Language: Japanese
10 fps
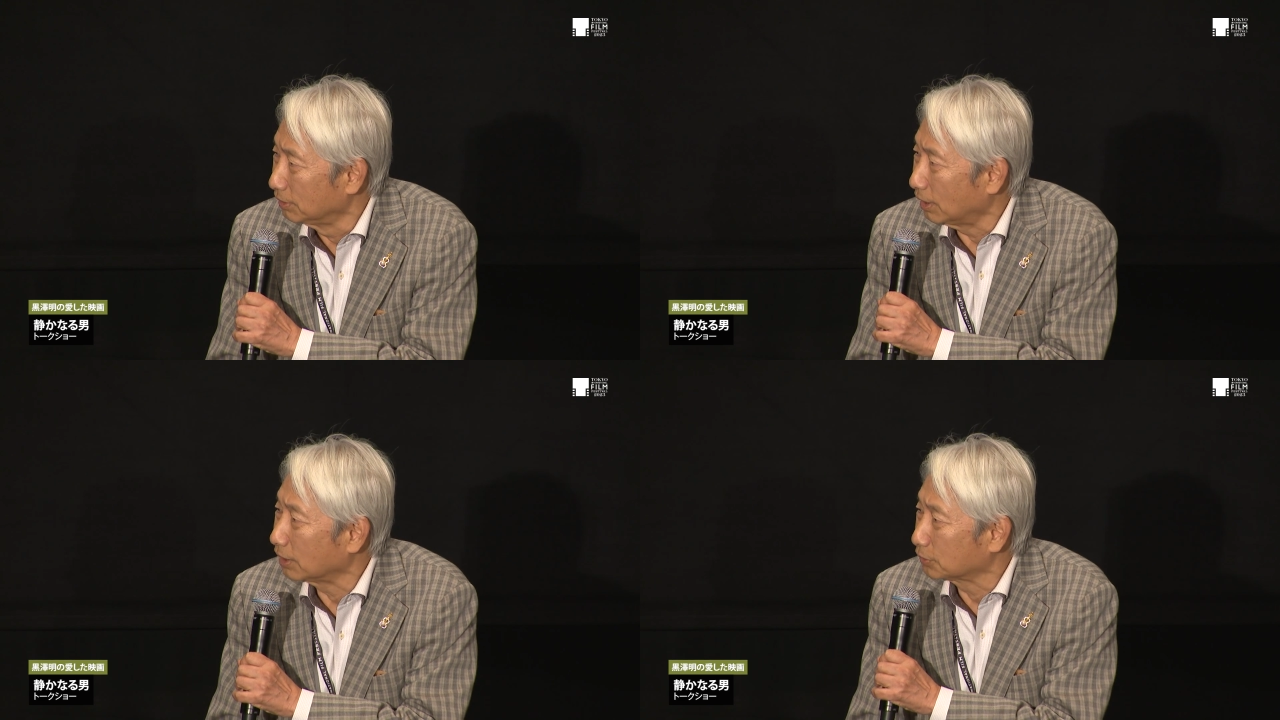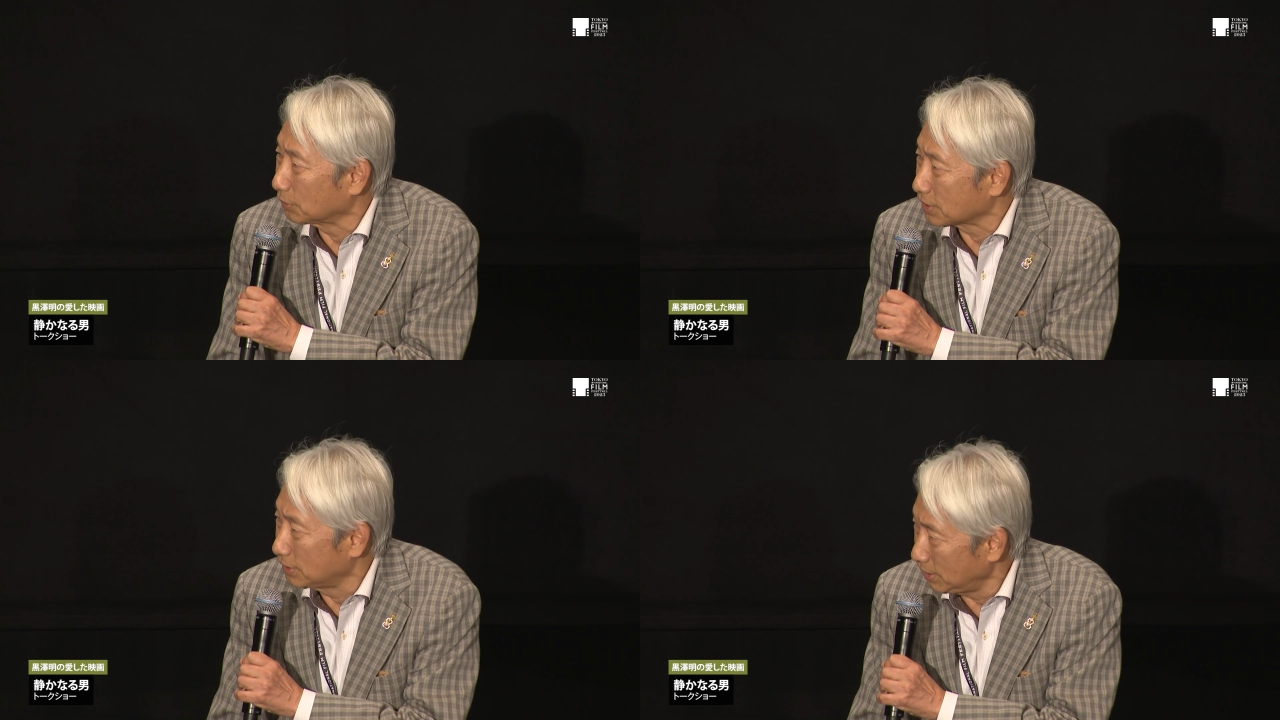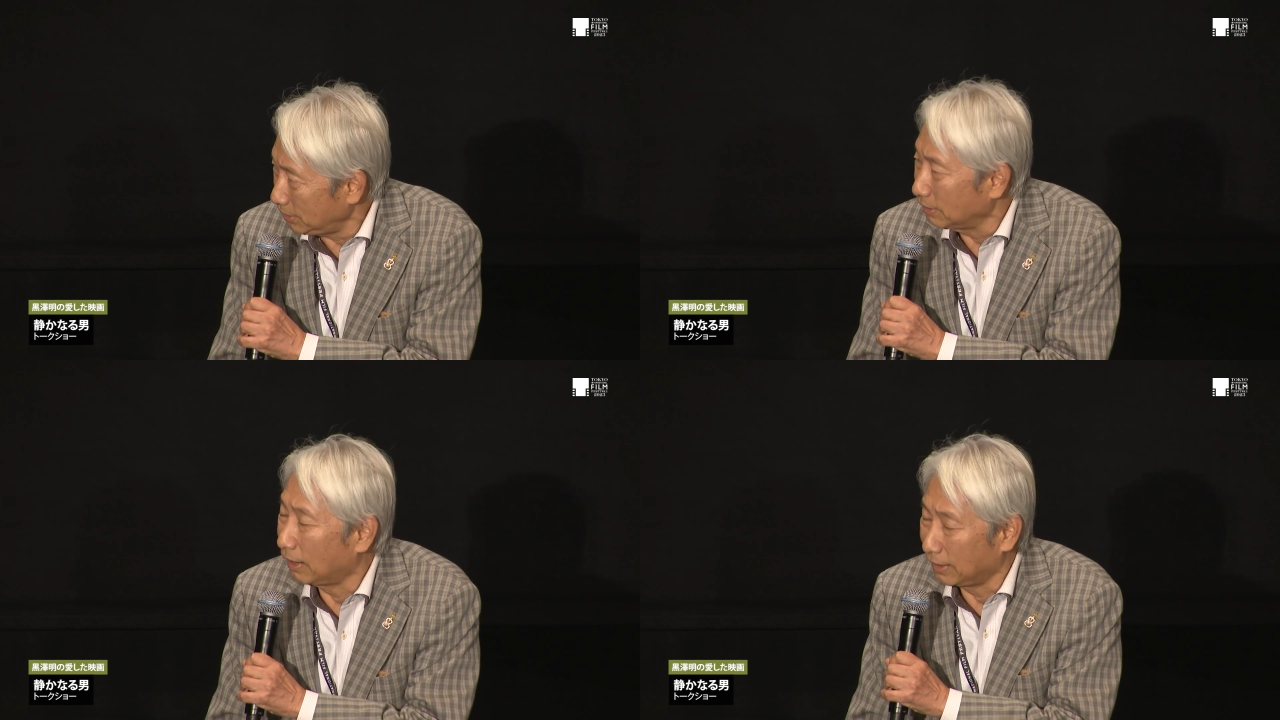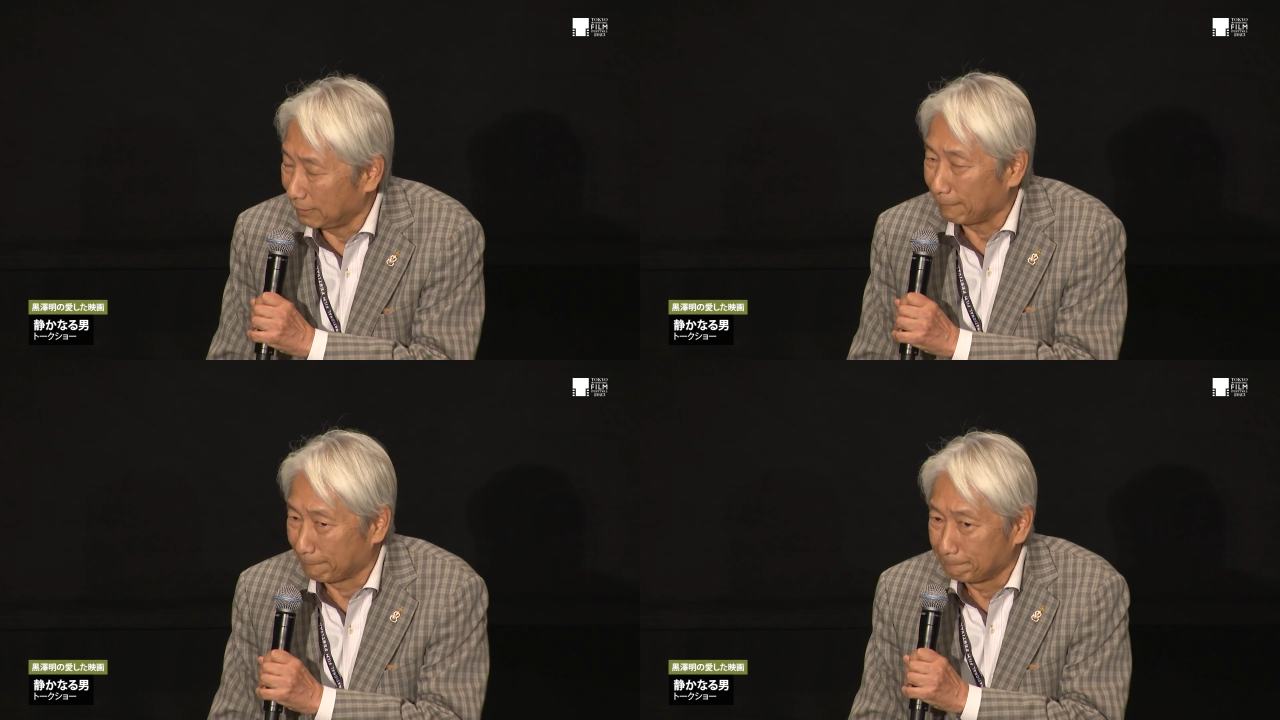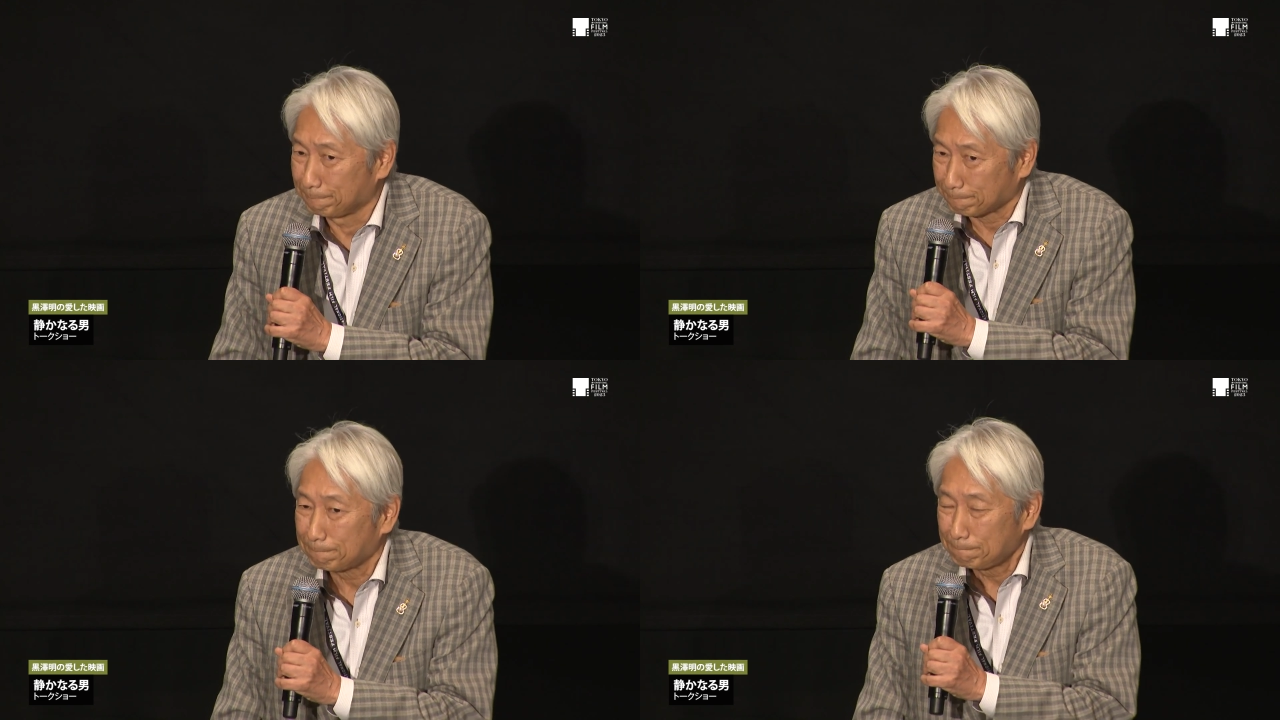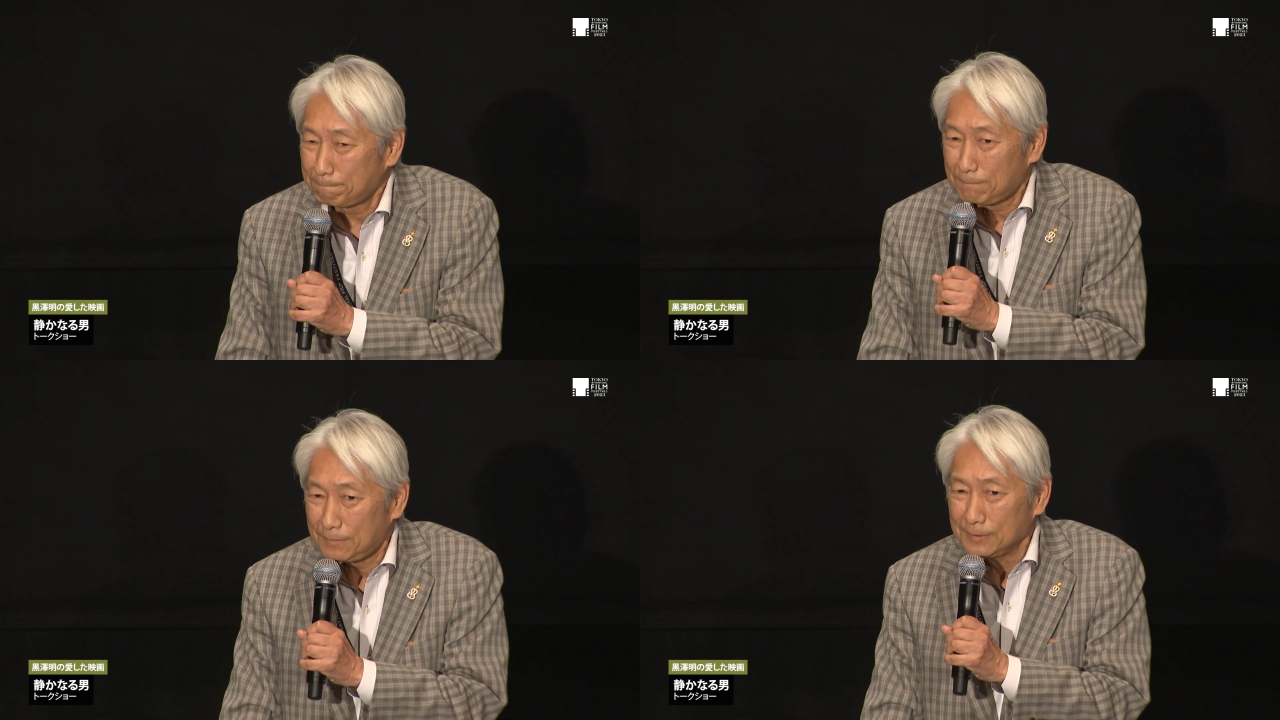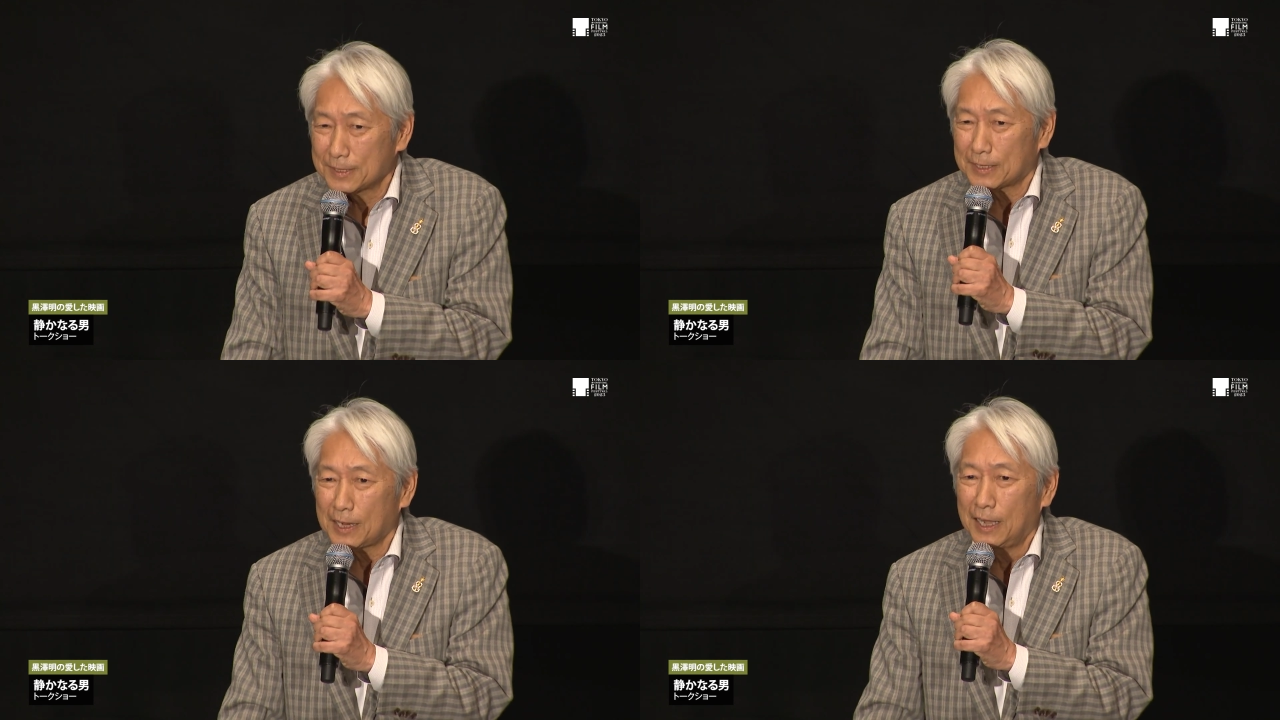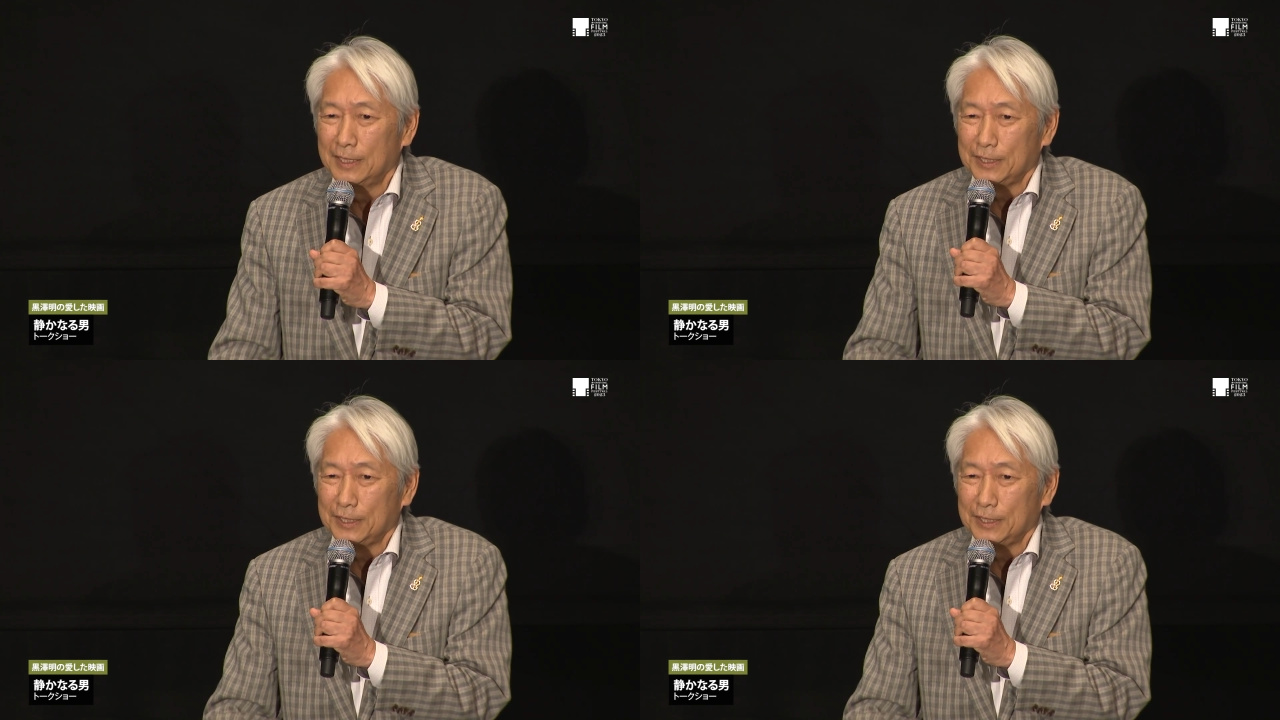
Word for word: たんですよね。ですから